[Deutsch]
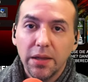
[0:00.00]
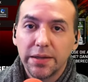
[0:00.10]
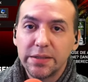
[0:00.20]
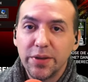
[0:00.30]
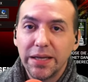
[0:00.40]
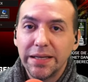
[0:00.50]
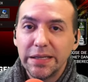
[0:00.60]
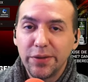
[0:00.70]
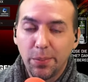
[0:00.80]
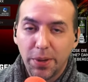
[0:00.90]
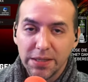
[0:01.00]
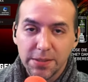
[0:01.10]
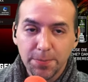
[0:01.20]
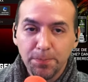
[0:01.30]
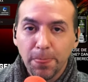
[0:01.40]
Deswegen nicht
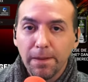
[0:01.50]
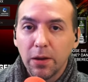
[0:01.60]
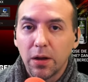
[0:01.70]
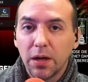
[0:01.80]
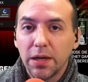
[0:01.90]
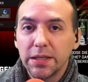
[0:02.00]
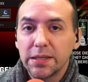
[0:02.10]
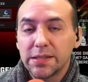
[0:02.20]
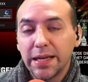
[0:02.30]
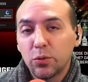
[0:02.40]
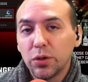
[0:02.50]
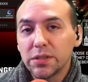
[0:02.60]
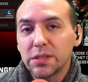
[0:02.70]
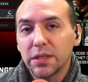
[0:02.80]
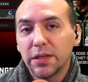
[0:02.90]
verpassen. Äh, ich zeige
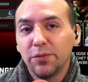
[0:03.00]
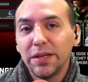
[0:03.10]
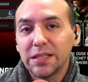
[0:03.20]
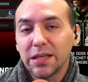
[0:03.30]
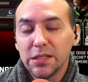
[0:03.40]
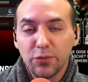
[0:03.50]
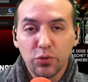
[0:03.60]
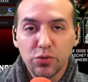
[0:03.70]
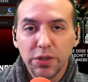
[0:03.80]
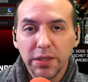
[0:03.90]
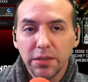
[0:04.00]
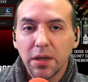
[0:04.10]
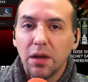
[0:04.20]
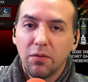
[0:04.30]
kurz, äh, wie das Ganze funktioniert,